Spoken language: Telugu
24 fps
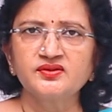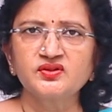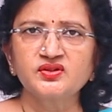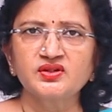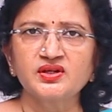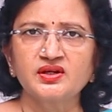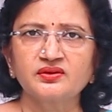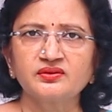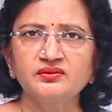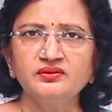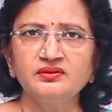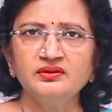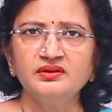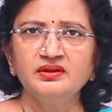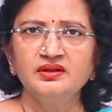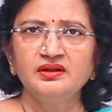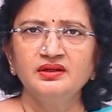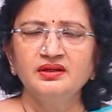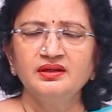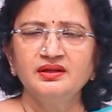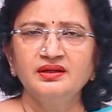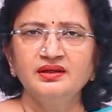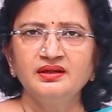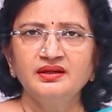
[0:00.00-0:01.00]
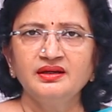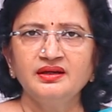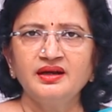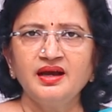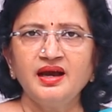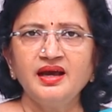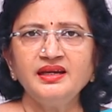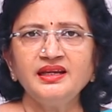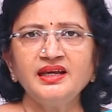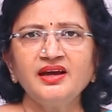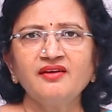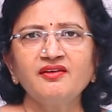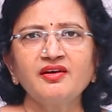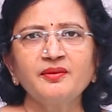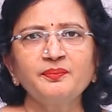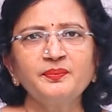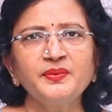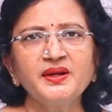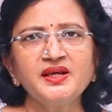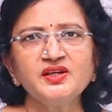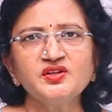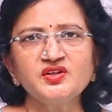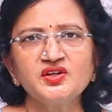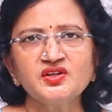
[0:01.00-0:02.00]
ఇచ్చారు కానీ అవి
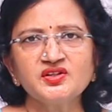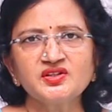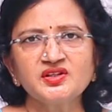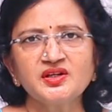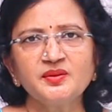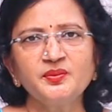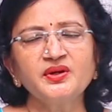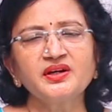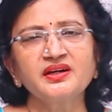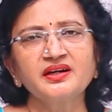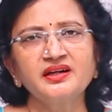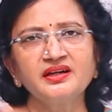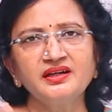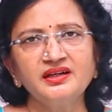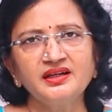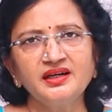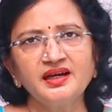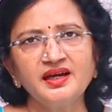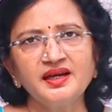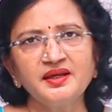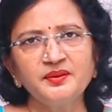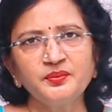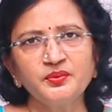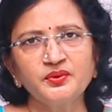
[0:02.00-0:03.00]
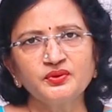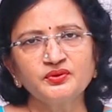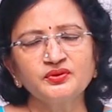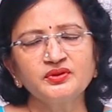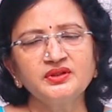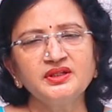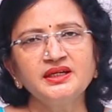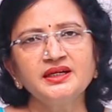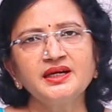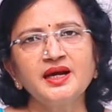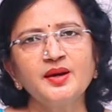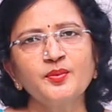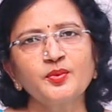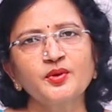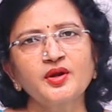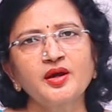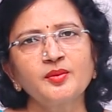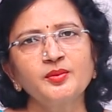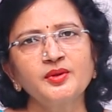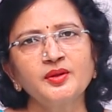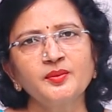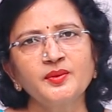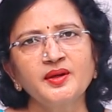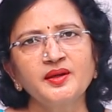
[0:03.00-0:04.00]
అప్లై చేసినప్పుడు రెడ్గా అయిపోతుంది ఇంకా
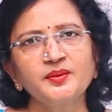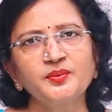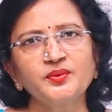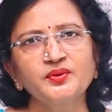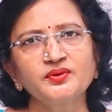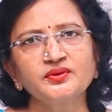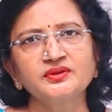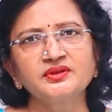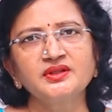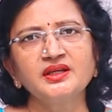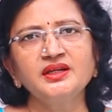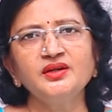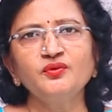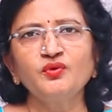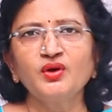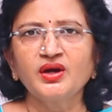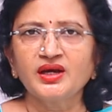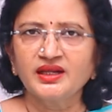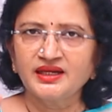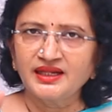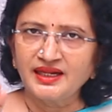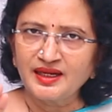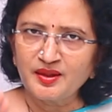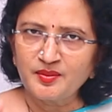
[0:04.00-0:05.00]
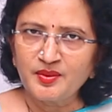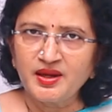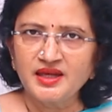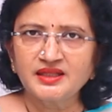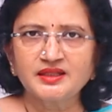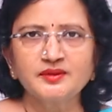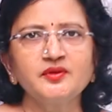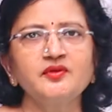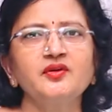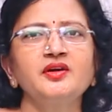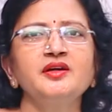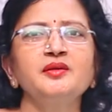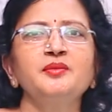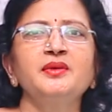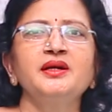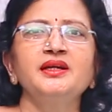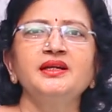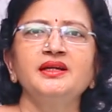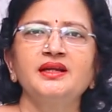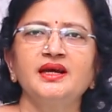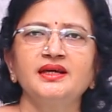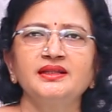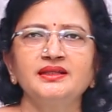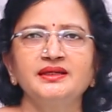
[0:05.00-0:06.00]
ప్రాబ్లం అయిపోతుందని ఒక నెల మాత్రమే వాడి
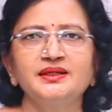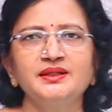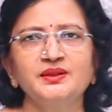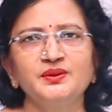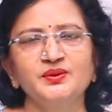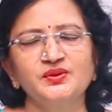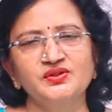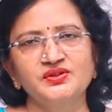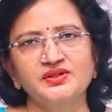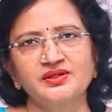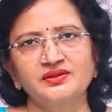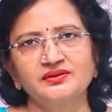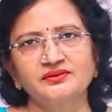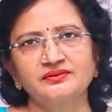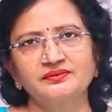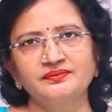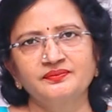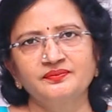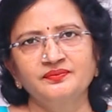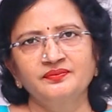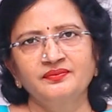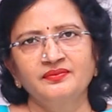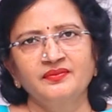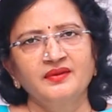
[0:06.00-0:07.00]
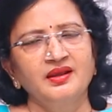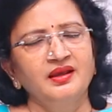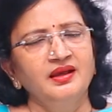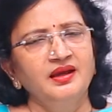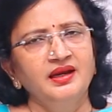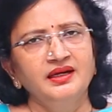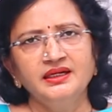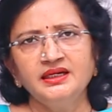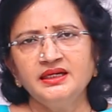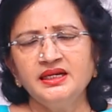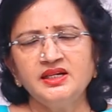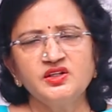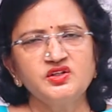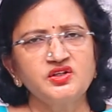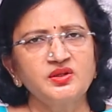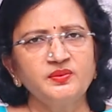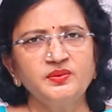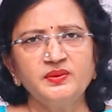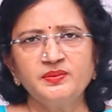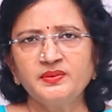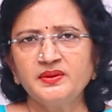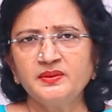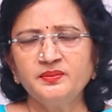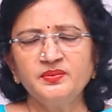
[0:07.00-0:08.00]
మళ్ళీ నా దగ్గరకు వచ్చారు అంటే నేను
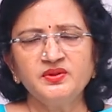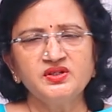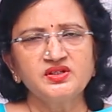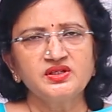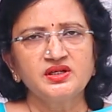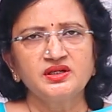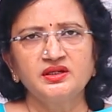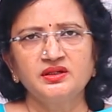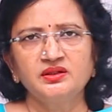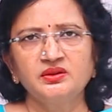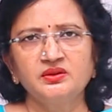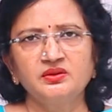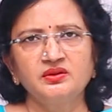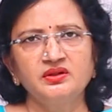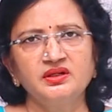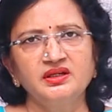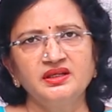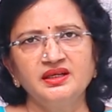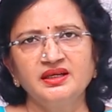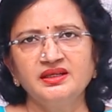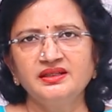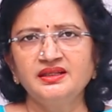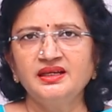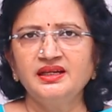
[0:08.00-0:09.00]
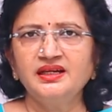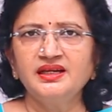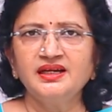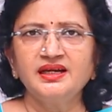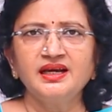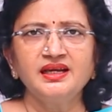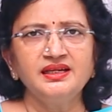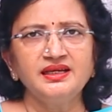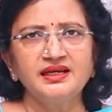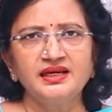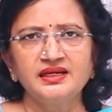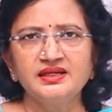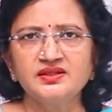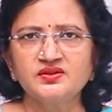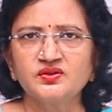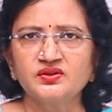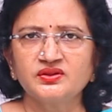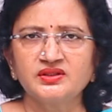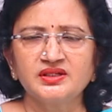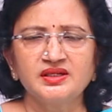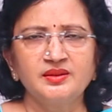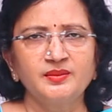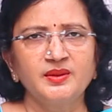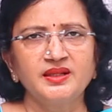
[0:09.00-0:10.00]
చెప్పి పంపించాను అనుకోండి ఏదైనా కానీ కనీసం
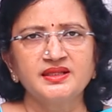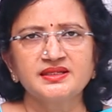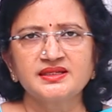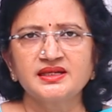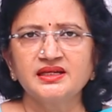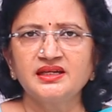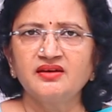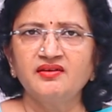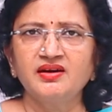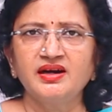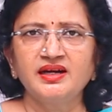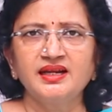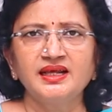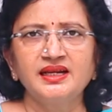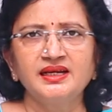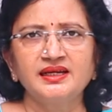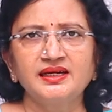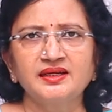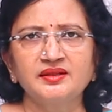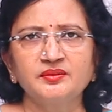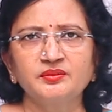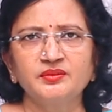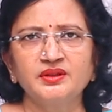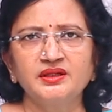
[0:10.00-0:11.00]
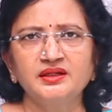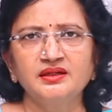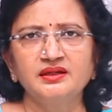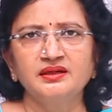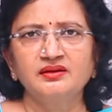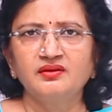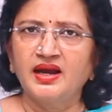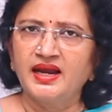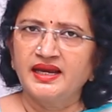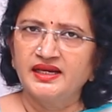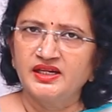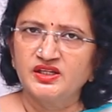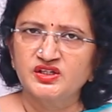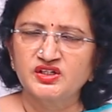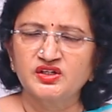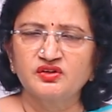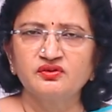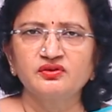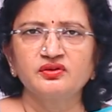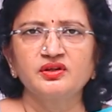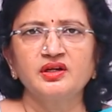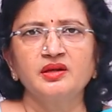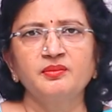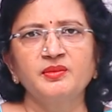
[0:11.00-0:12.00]
త్రీ మంత్స్ అన్నా వాడాలి కదమ్మా ఆయన
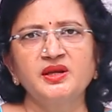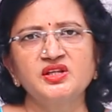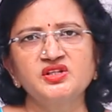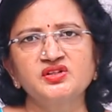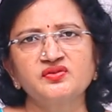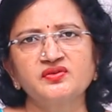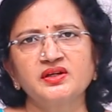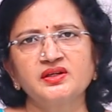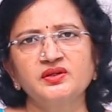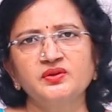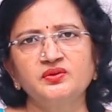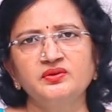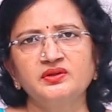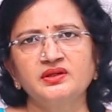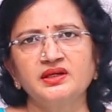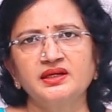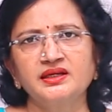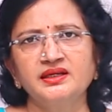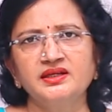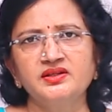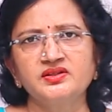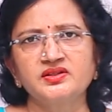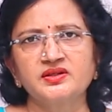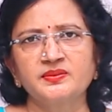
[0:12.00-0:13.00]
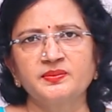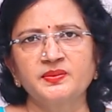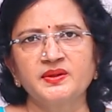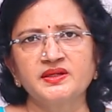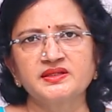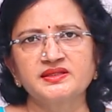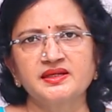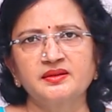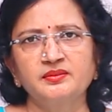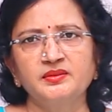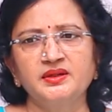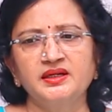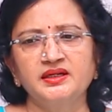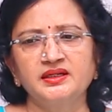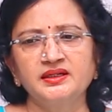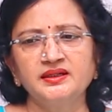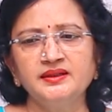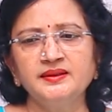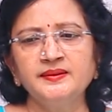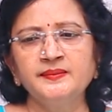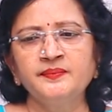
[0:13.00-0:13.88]
ఇచ్చినవి కూడా మంచివి అయి ఉంటాయి అని చెప్పేసి అనమాట